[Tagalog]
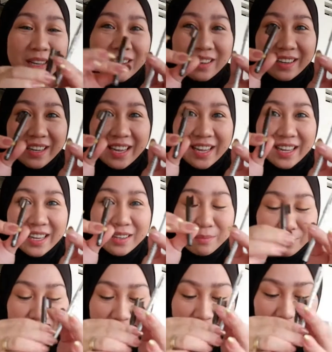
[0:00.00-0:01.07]
Black and
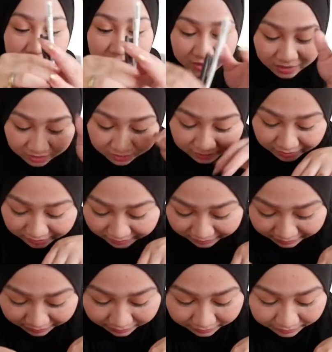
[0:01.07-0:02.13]
brown.
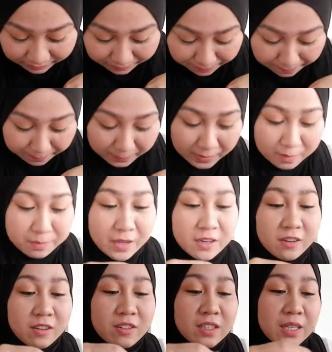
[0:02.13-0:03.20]

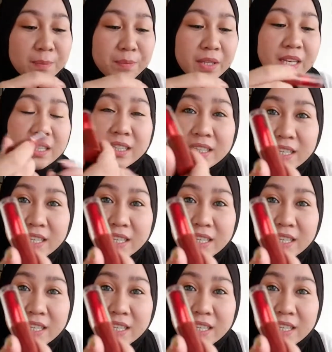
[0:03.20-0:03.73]
Meron akong lip tint